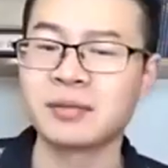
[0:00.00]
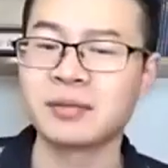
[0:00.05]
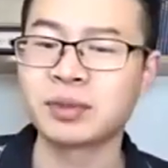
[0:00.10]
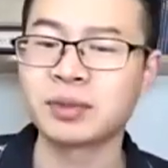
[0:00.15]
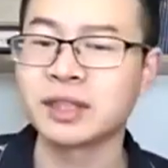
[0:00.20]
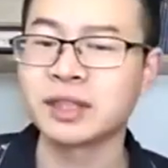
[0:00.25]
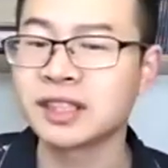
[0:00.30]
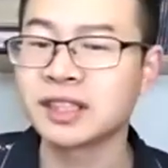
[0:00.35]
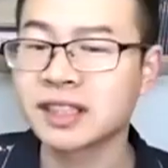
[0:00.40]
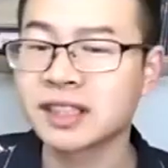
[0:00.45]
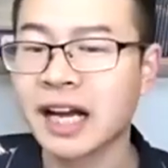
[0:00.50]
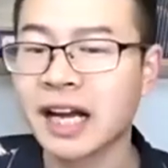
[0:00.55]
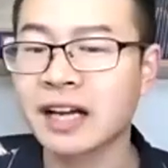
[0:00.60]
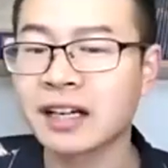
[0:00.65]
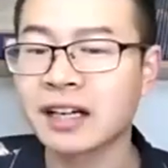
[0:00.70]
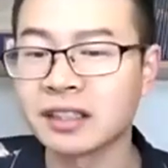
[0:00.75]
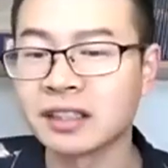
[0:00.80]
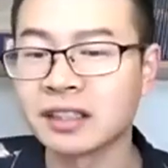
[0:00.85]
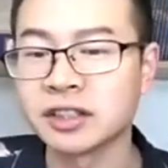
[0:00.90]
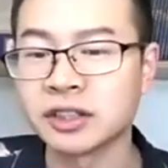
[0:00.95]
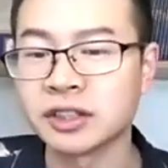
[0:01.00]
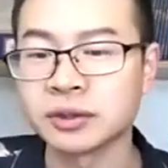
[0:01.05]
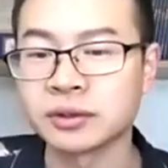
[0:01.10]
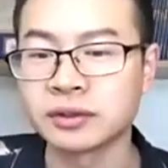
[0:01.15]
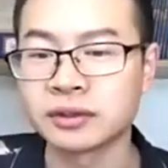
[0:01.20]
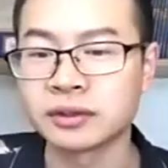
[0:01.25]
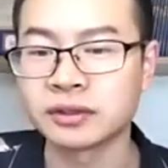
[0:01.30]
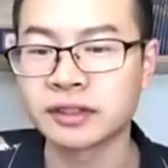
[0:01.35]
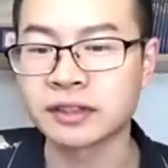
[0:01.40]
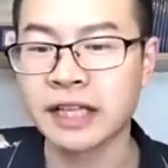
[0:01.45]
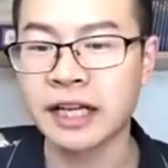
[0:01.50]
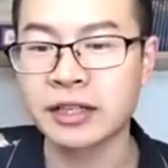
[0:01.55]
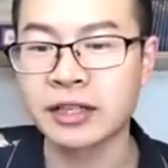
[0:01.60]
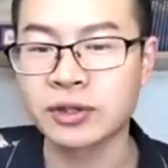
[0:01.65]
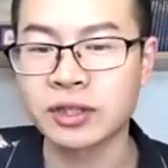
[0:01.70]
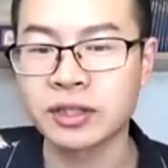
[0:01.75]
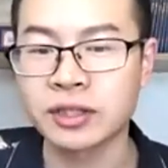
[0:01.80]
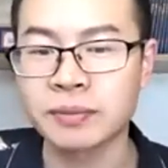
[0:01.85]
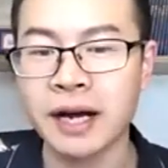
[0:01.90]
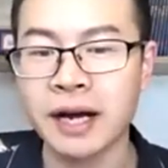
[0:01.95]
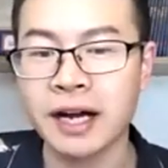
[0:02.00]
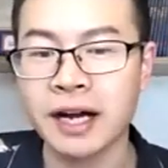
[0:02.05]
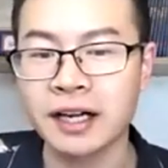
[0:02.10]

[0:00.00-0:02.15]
不应该喝酒，但却什么